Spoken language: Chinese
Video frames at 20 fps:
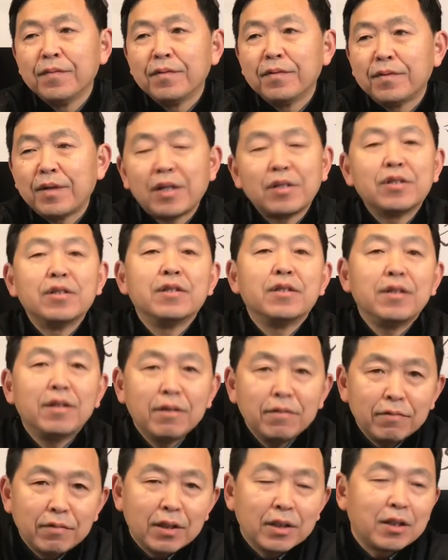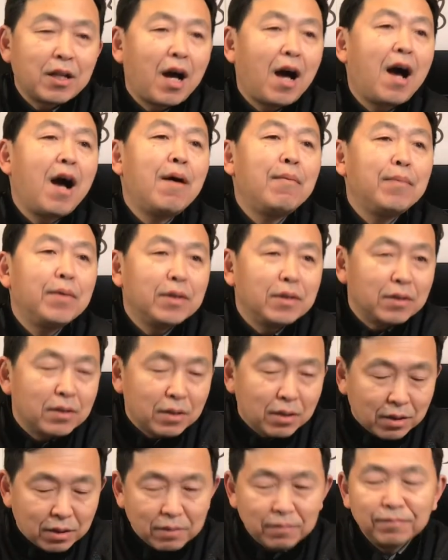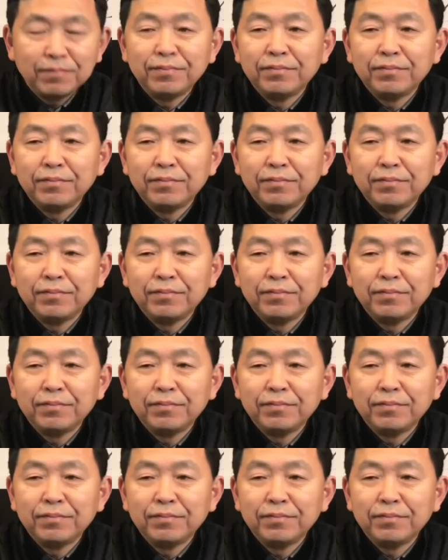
那是因为她们的